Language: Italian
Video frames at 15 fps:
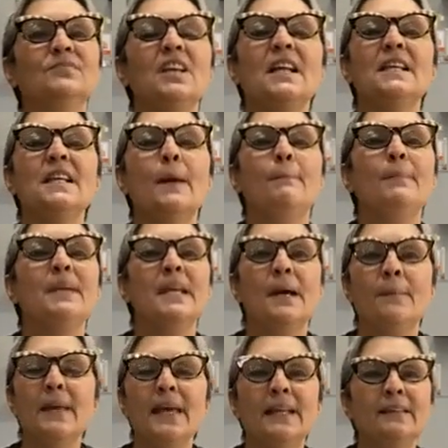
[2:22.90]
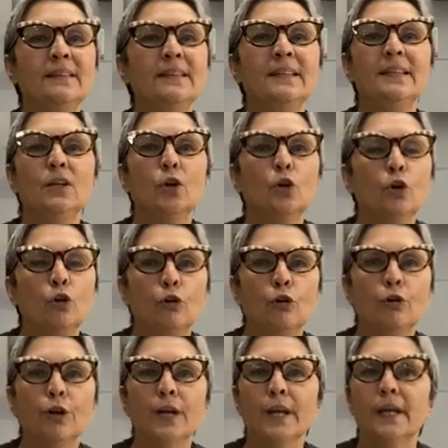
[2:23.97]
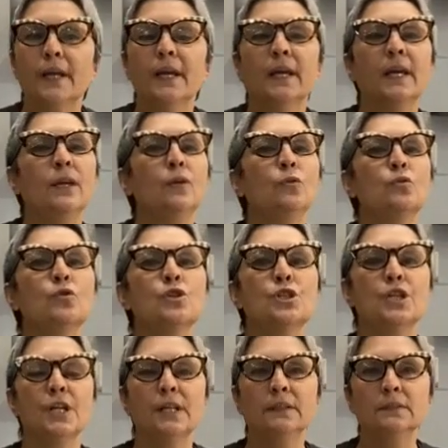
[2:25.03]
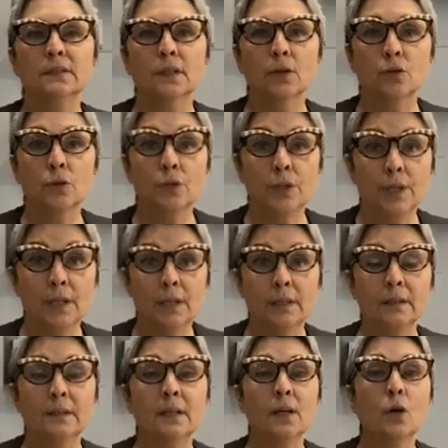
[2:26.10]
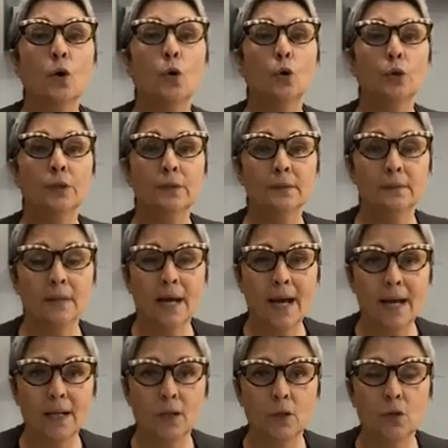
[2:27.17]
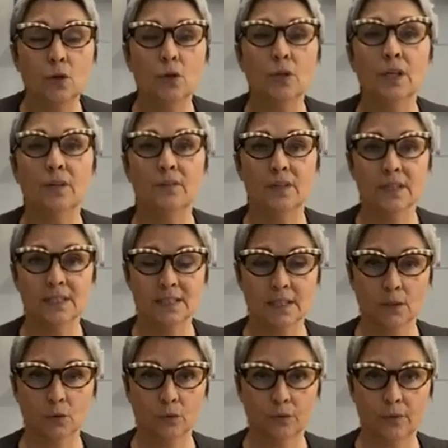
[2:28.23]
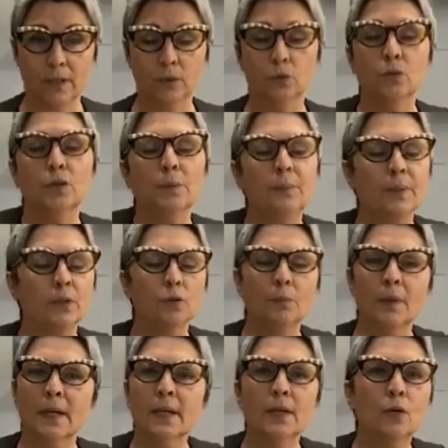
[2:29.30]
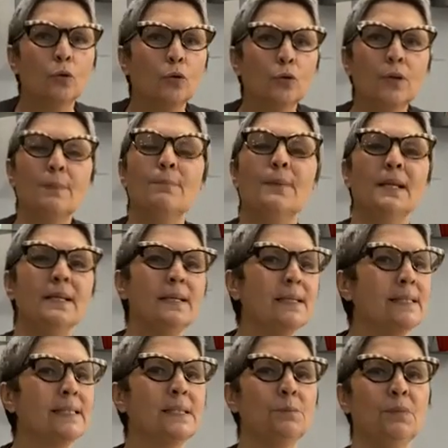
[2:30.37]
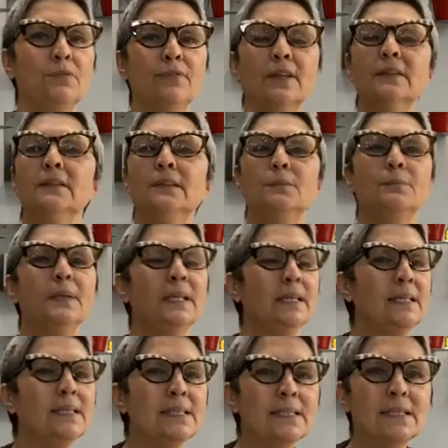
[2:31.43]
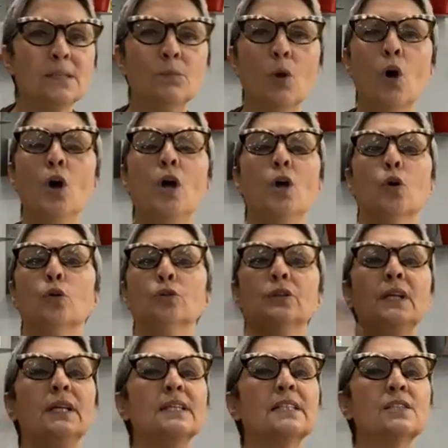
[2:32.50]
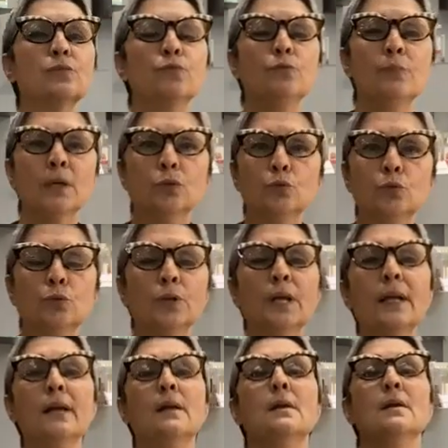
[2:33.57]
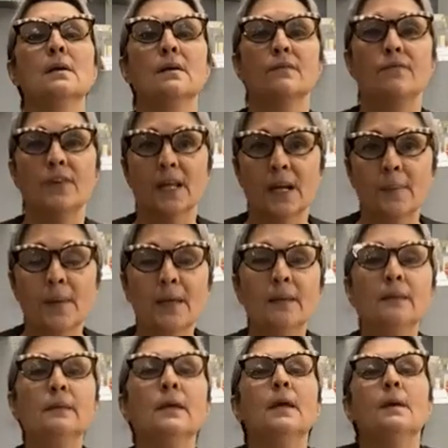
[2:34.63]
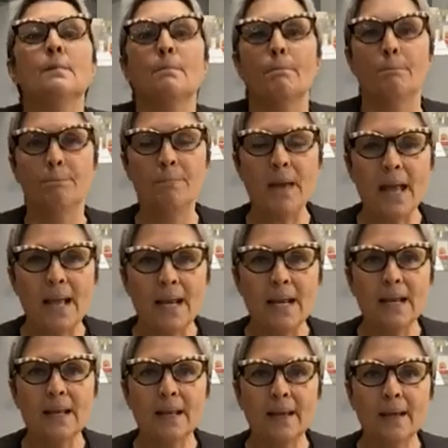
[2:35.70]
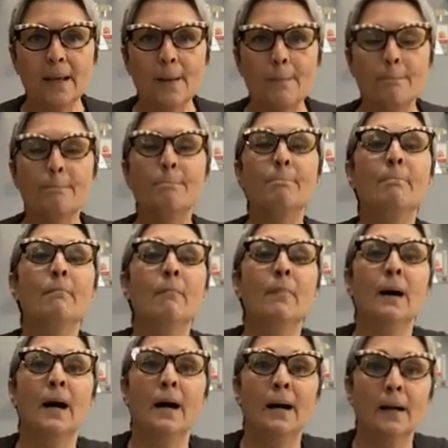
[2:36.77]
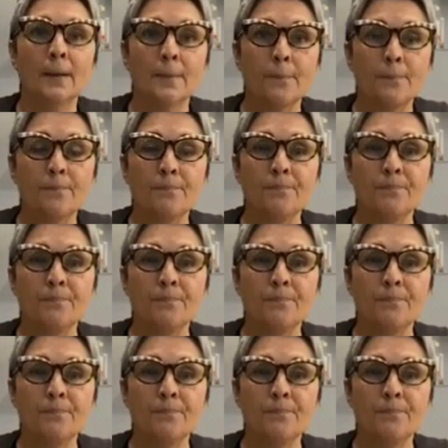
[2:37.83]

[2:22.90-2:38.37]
degli abbinamenti di colore che non c'entrano niente col taglio che vi è stato fatto. Ripeto, magari colori bellissimi, fatti benissimo, con delle sfumature veramente belle, ma